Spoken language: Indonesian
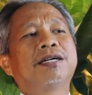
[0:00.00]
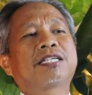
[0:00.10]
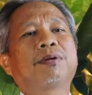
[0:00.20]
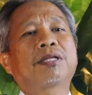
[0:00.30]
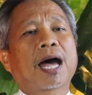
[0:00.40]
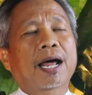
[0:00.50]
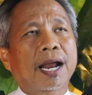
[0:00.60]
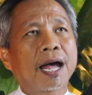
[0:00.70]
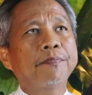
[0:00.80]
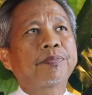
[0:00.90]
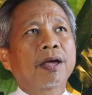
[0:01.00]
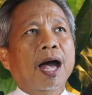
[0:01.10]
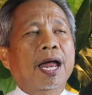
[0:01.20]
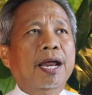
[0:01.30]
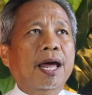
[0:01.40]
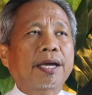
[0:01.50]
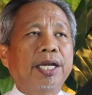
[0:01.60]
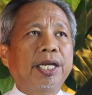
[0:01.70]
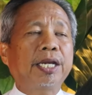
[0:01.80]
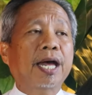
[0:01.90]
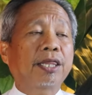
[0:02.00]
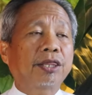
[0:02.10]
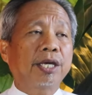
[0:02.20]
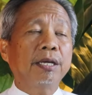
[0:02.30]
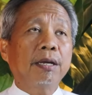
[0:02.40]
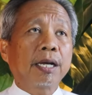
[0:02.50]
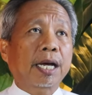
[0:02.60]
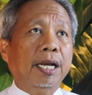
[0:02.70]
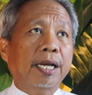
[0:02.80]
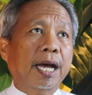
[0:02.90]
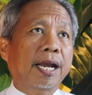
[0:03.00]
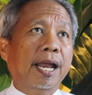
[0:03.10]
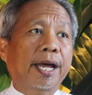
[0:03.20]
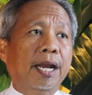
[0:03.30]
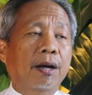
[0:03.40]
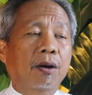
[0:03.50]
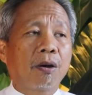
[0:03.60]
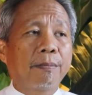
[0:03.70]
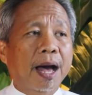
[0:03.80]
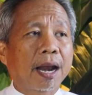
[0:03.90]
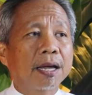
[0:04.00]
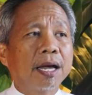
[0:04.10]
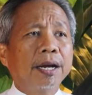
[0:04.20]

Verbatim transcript: Sementara anak-anak ini nanti karena ini adalah era global,